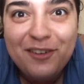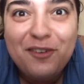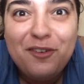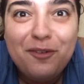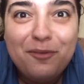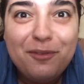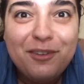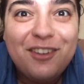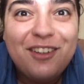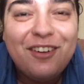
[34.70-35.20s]

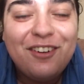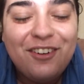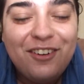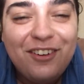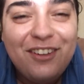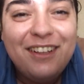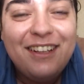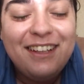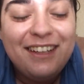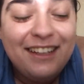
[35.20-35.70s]
contro
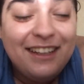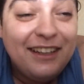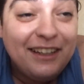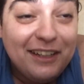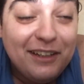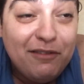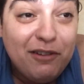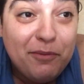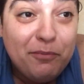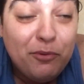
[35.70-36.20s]
il
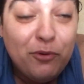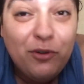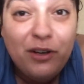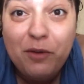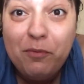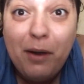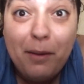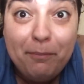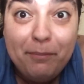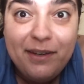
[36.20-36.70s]
Liverpool che è
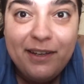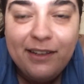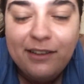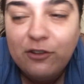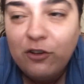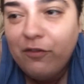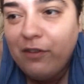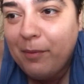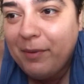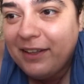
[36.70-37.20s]
una big
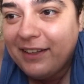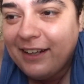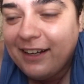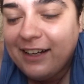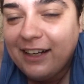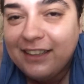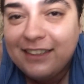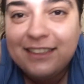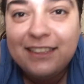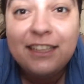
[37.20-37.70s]
ovviamente
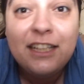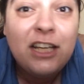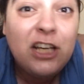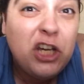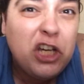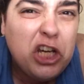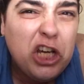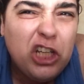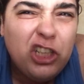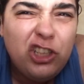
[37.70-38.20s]
ragazzi
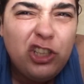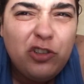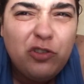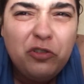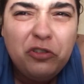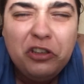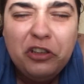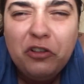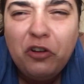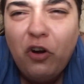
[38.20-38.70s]
ci sono
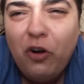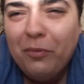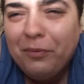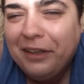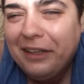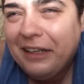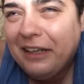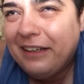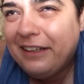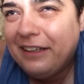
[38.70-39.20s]
dei nomi
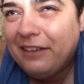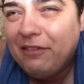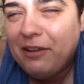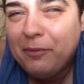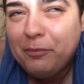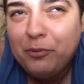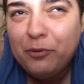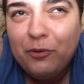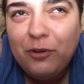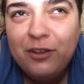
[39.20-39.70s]
nel
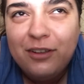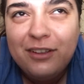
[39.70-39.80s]
Liverpool